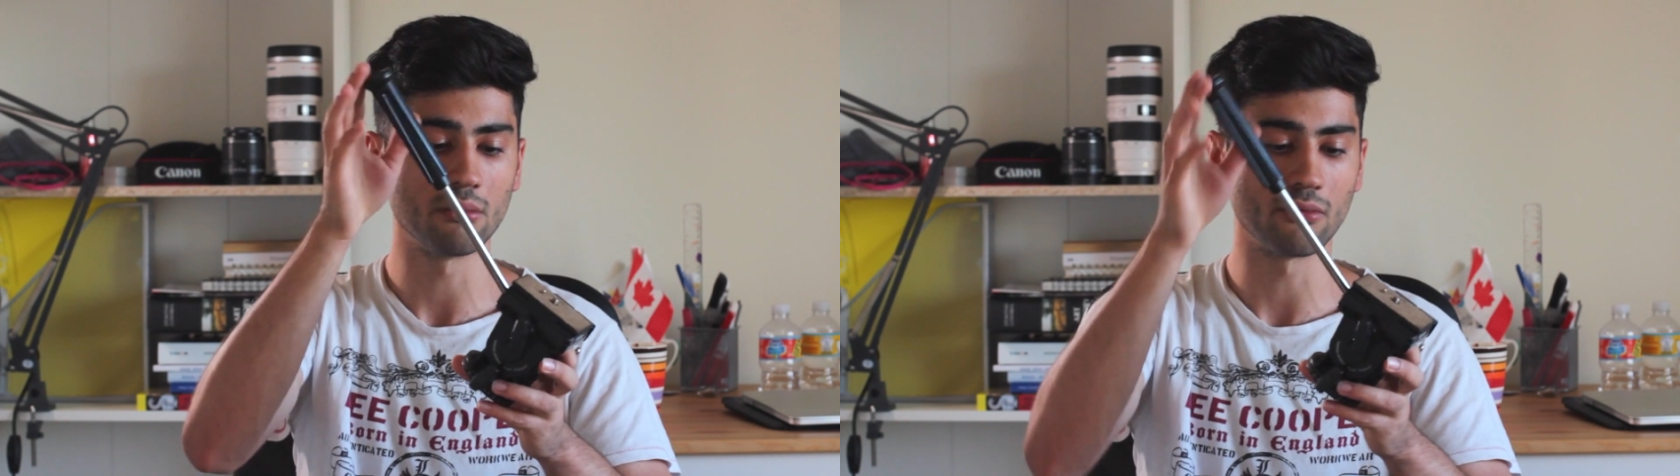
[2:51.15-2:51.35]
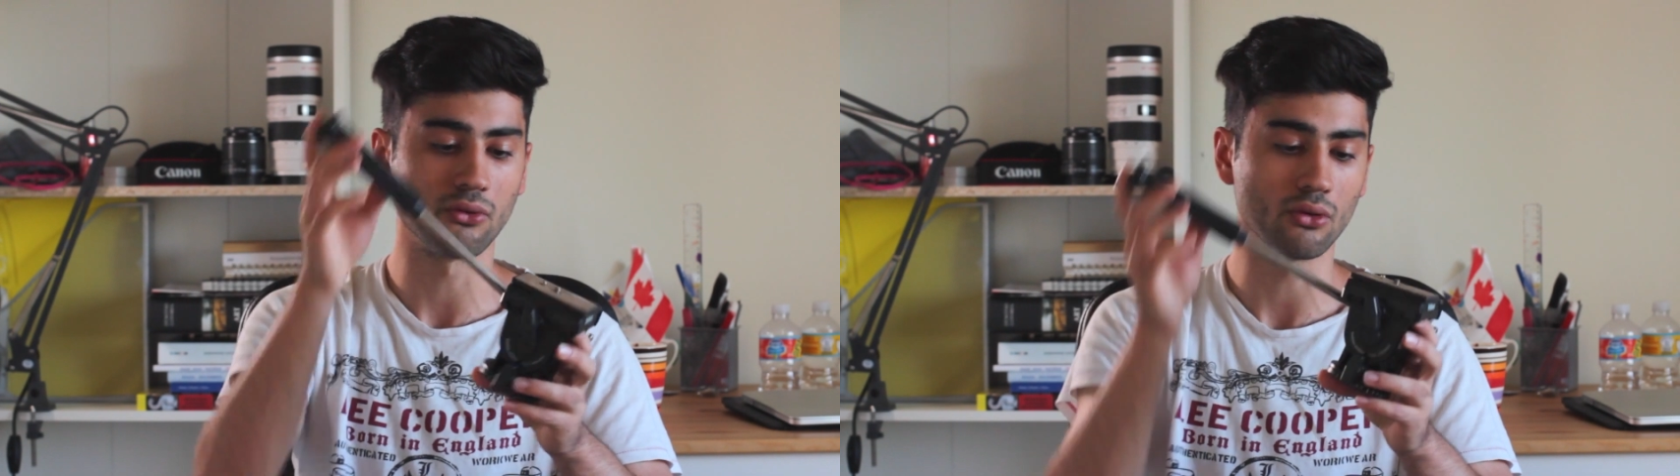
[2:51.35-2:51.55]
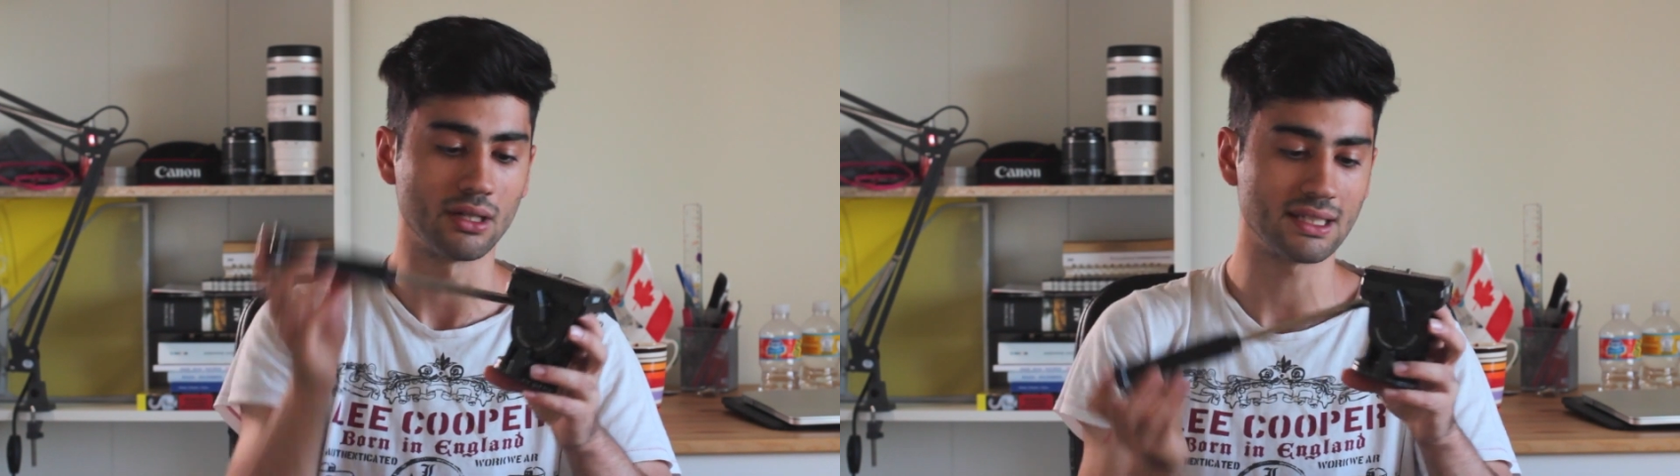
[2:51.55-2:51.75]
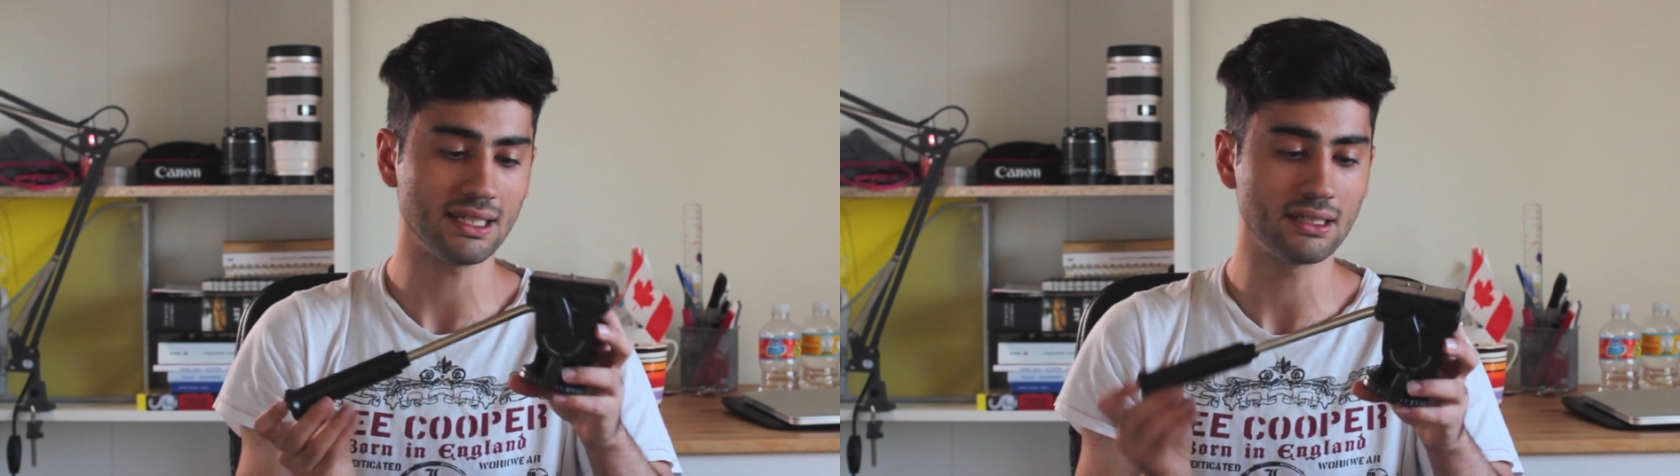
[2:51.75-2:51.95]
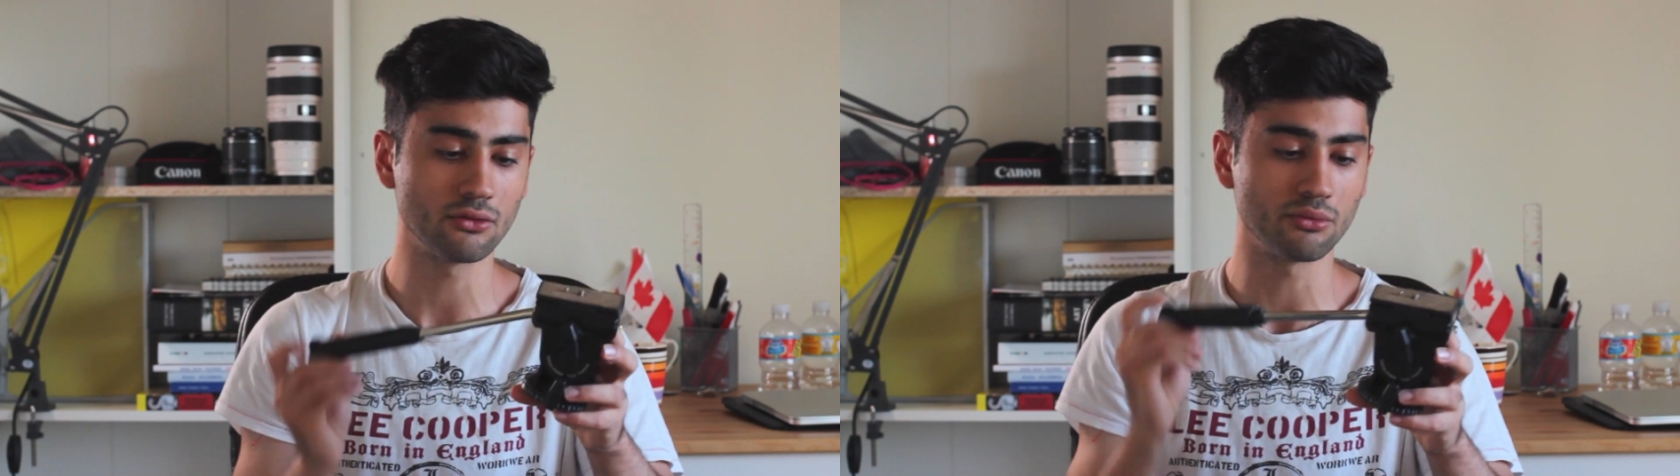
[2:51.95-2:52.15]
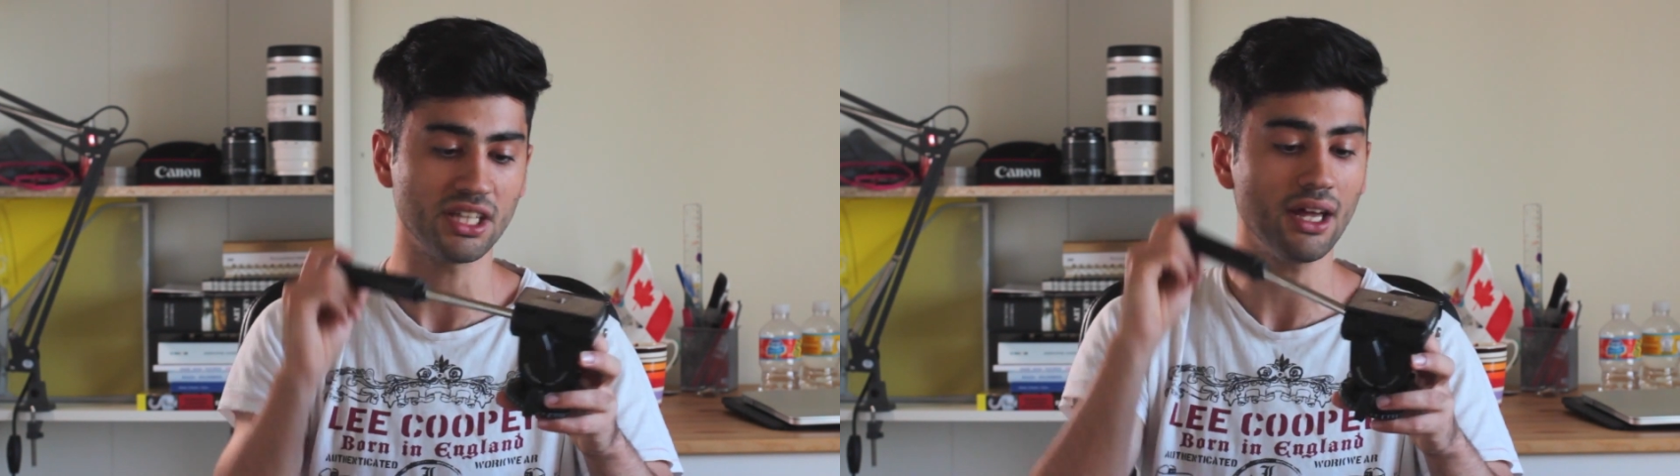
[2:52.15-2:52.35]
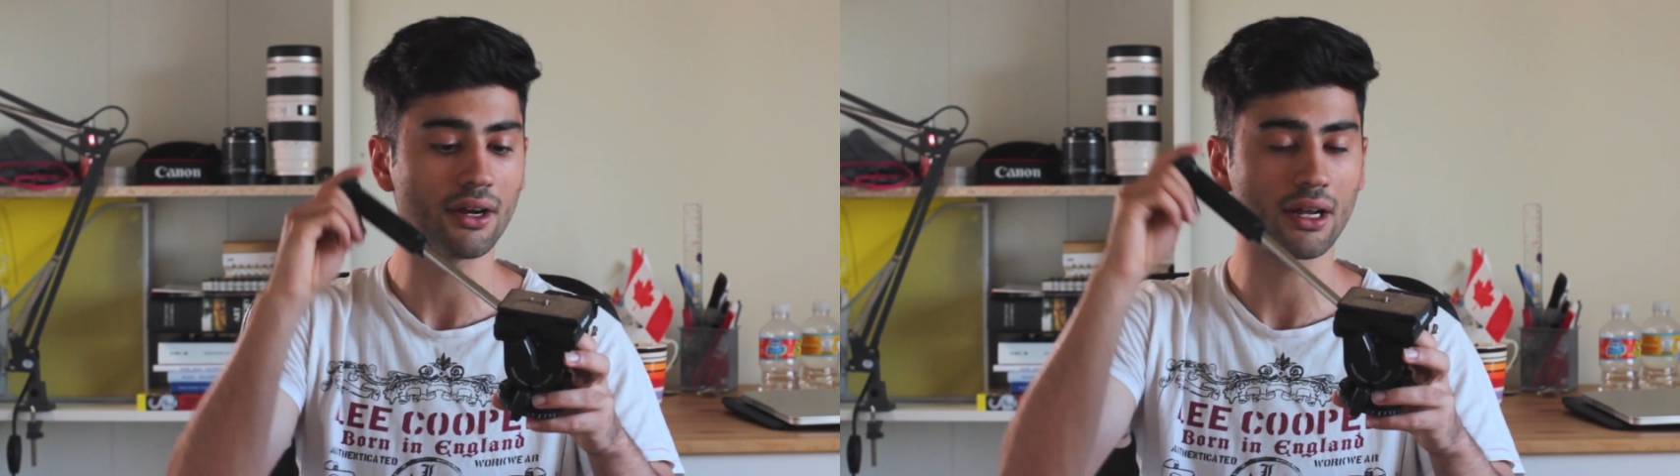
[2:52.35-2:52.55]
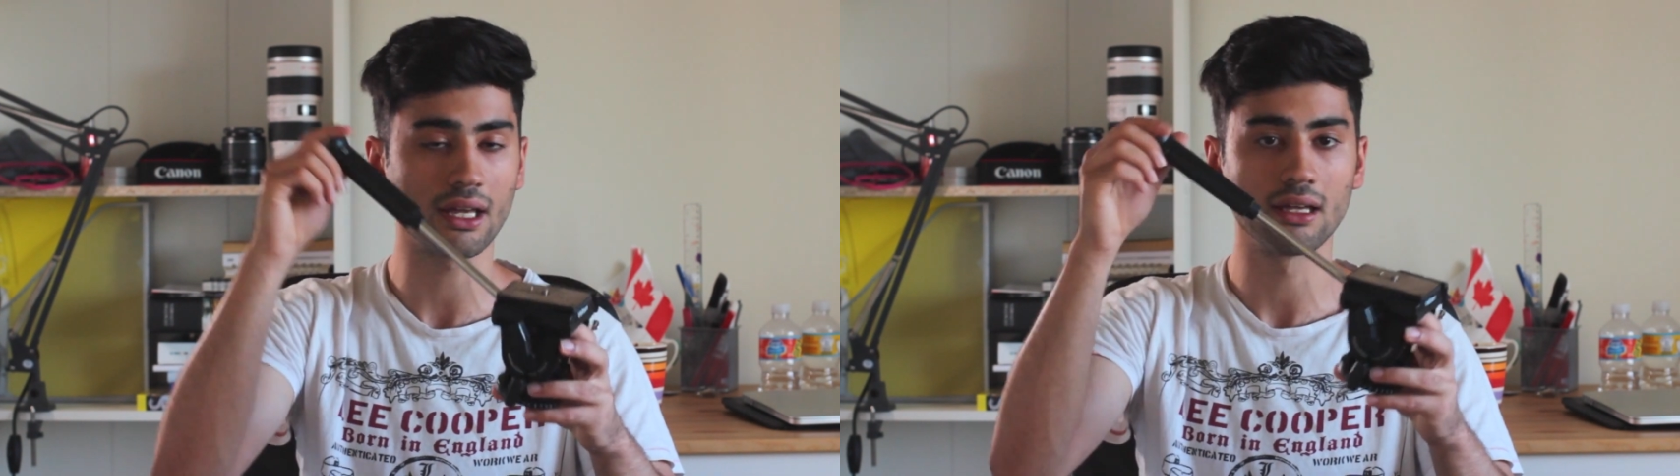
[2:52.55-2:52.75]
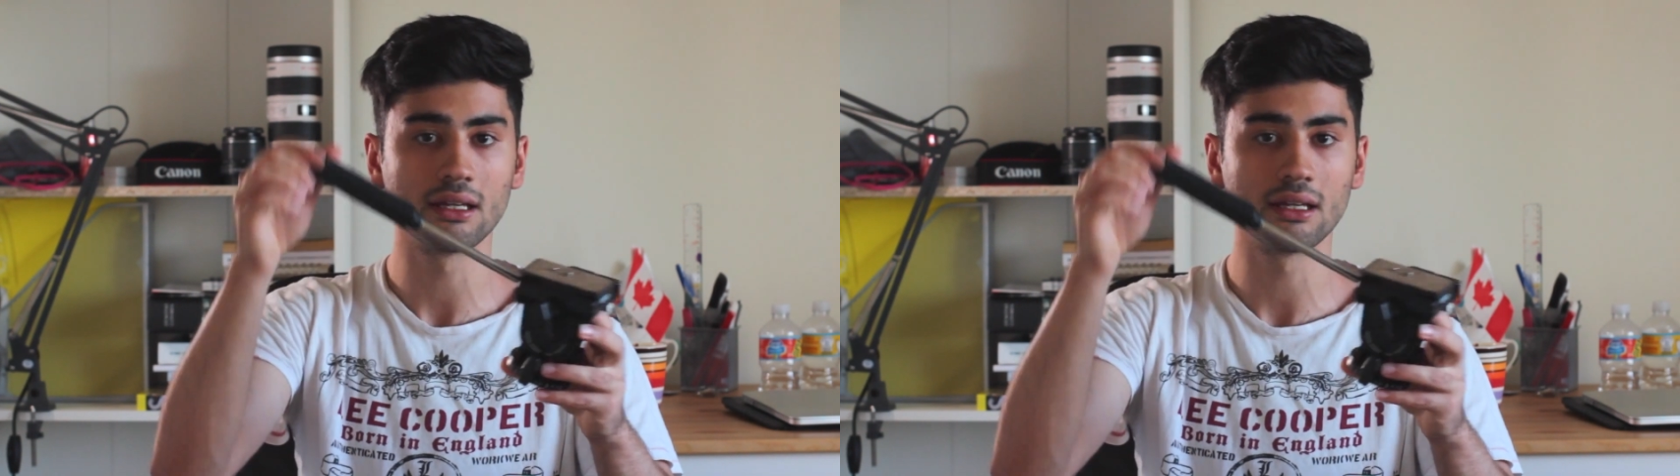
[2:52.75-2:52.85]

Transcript: من فوق لتحت وبتحرك